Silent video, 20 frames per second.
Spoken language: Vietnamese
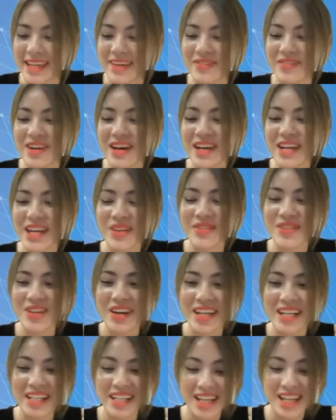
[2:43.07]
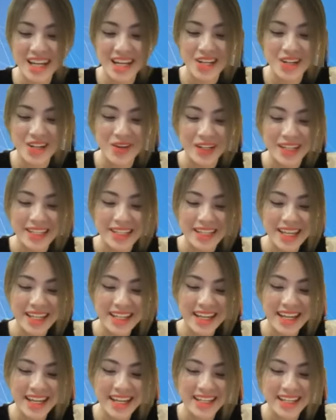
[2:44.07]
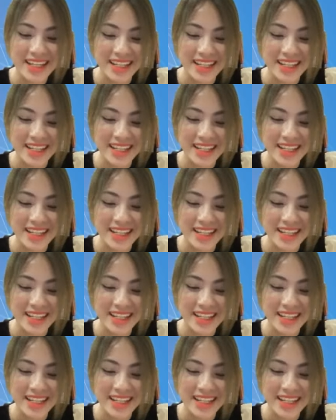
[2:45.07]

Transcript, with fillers: Vâng, em chào anh Đoàn Nhất nhé.